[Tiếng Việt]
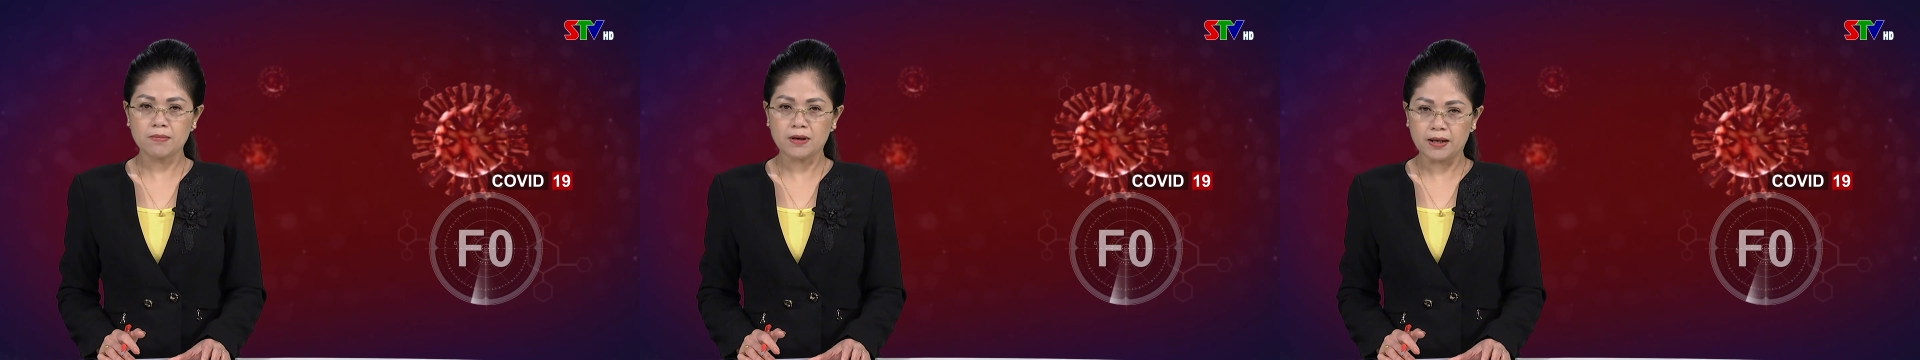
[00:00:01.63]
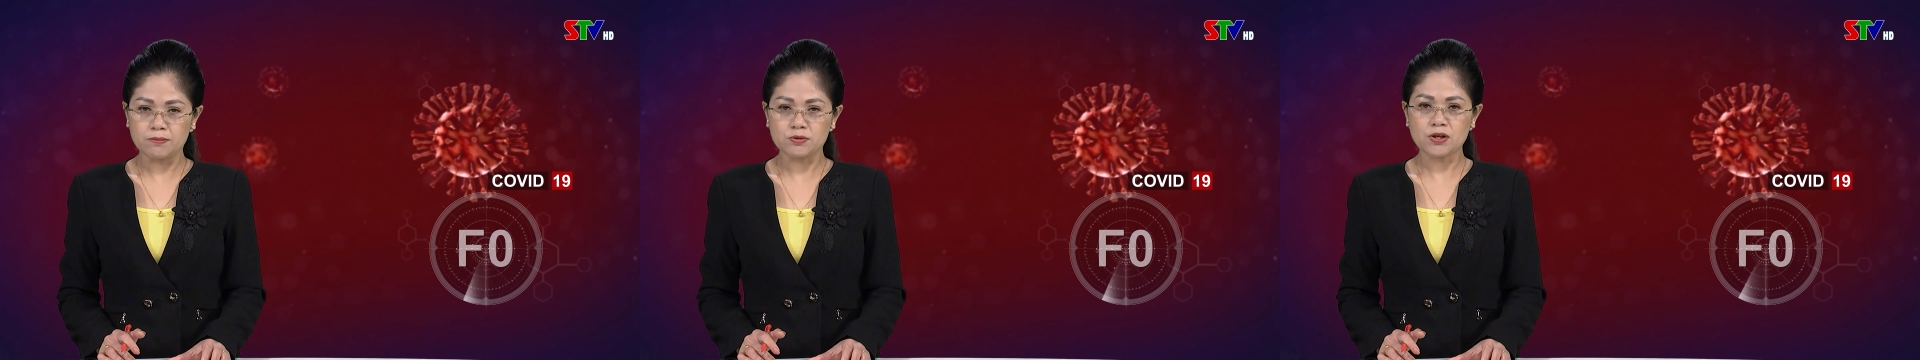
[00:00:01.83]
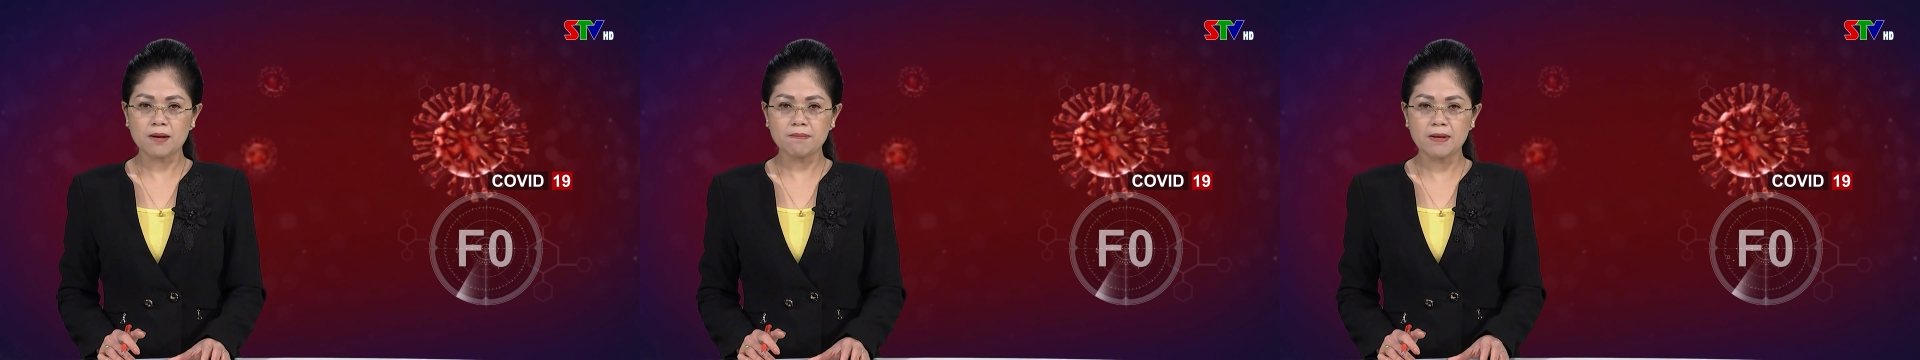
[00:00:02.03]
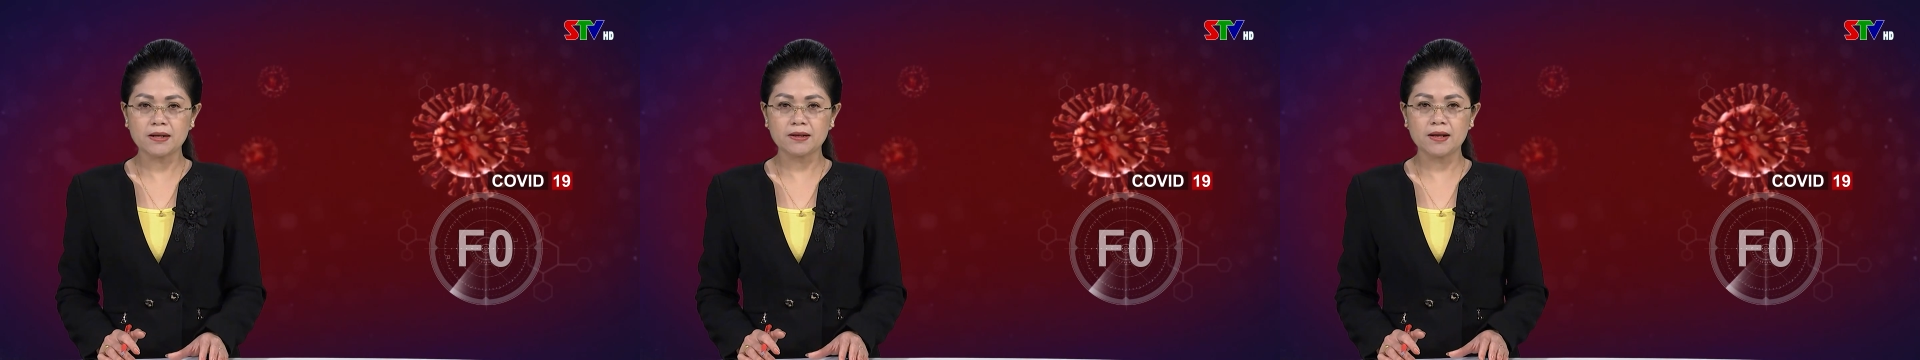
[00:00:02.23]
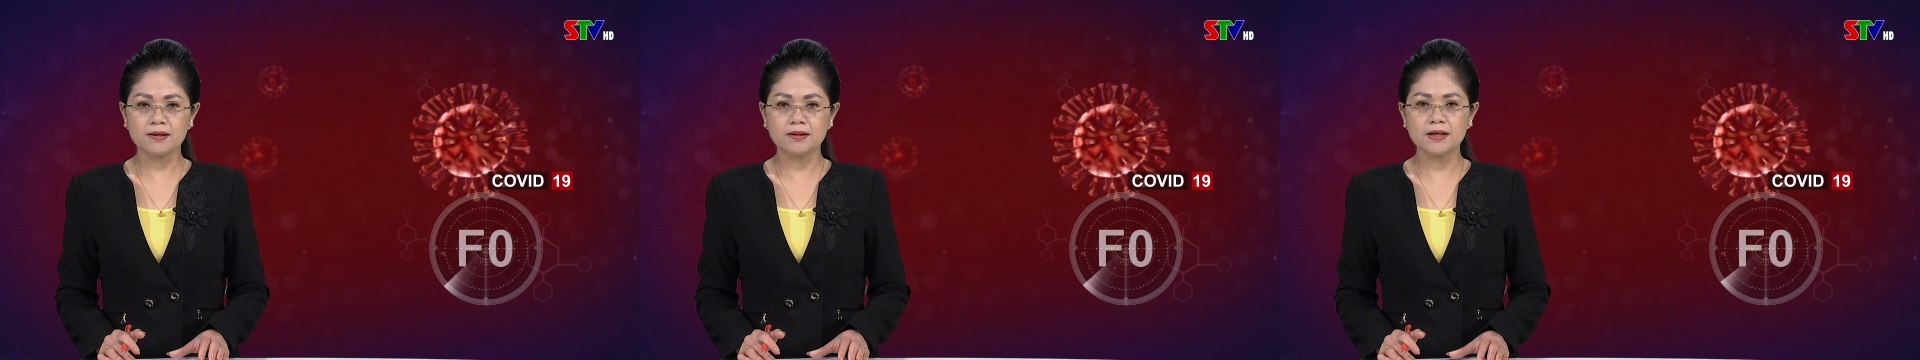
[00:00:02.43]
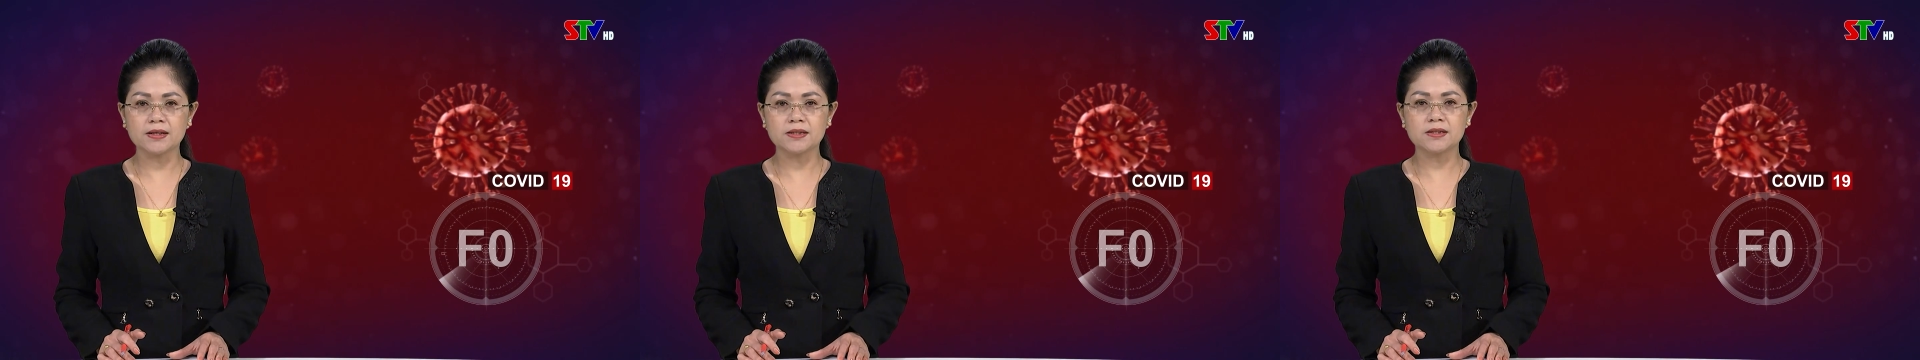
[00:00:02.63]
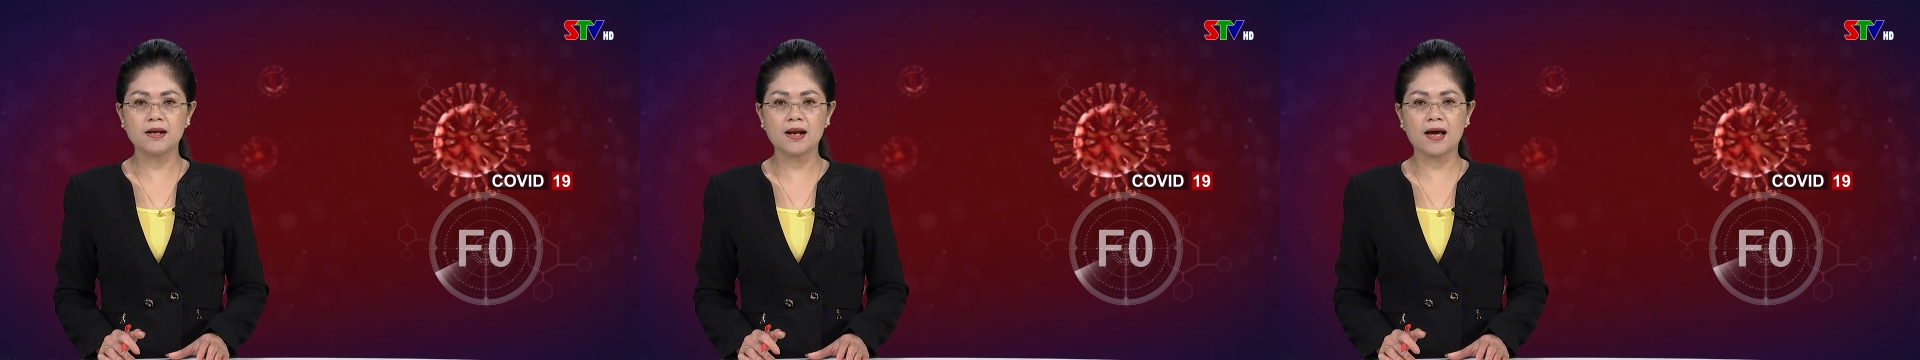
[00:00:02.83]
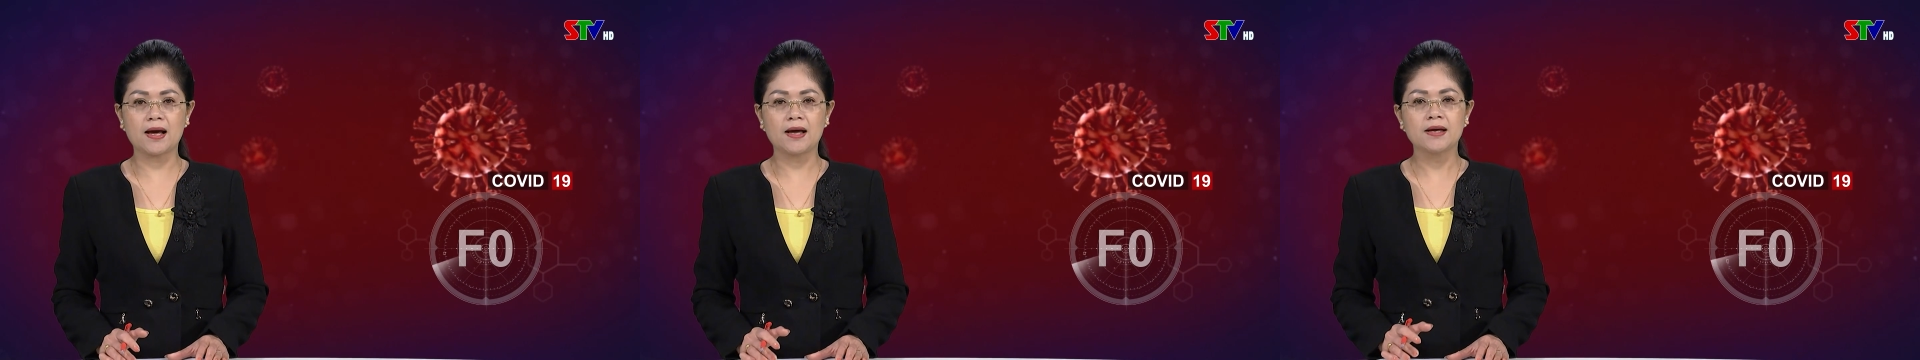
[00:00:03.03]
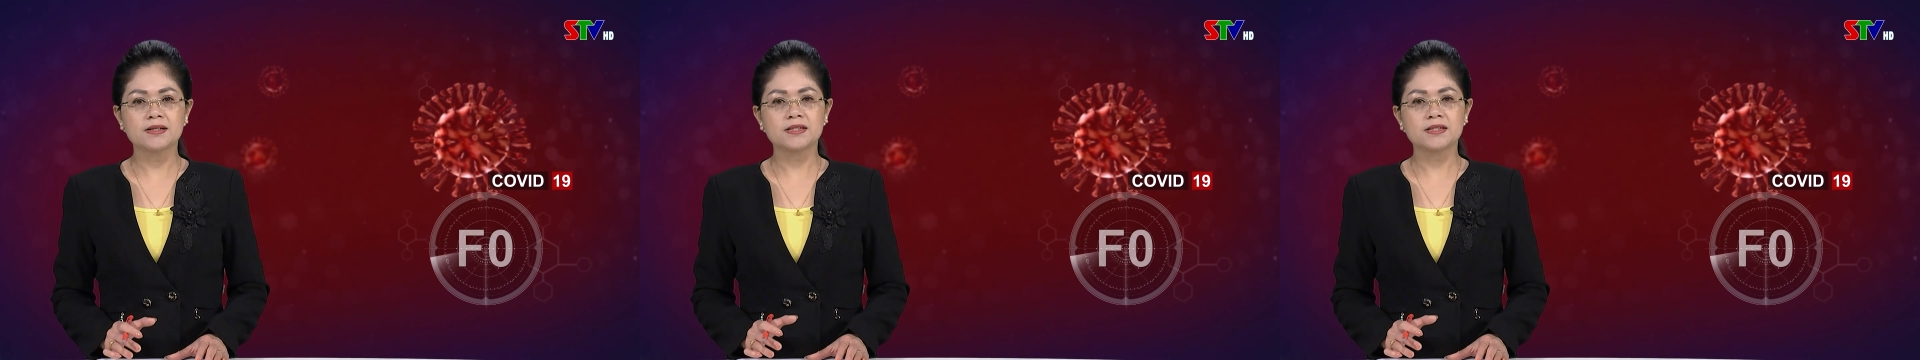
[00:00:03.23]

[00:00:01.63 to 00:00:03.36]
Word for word: Kiểm soát Bệnh tật tỉnh Sơn La,